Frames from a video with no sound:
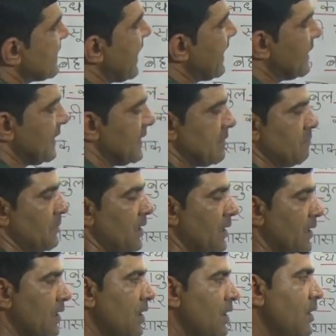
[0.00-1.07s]
में
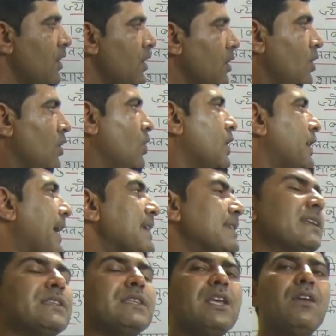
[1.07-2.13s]
कह
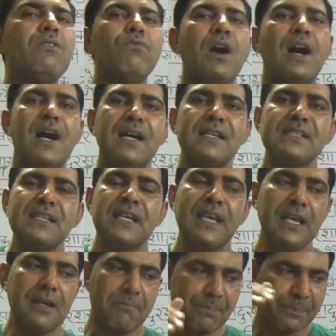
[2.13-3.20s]
सकते हैं वहां से
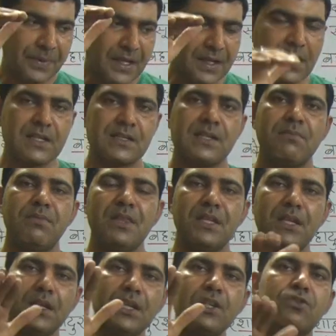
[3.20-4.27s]

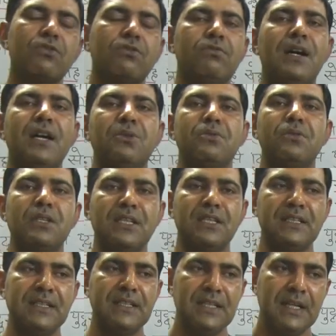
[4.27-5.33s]
रक्षाबंधन की शुरुआत होती
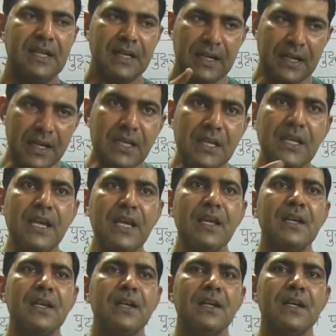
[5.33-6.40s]
है लिखिए
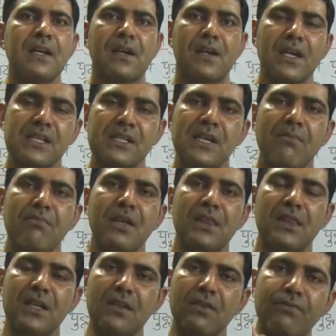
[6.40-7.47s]

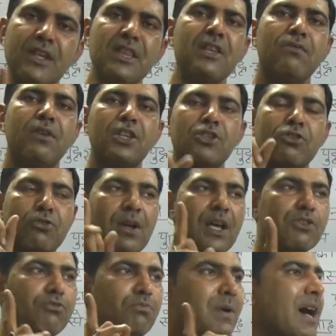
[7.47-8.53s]
रक्षाबंधन विधिवत
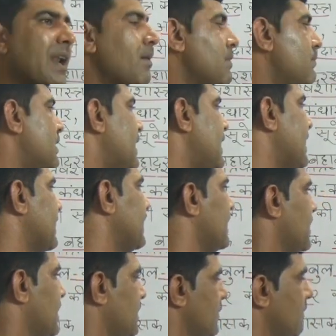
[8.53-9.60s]
1612 में मनाया गया
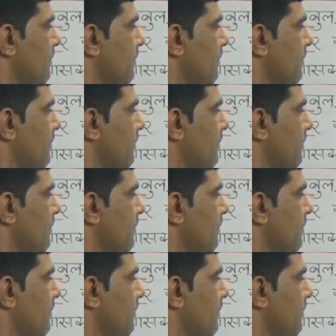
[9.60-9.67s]
था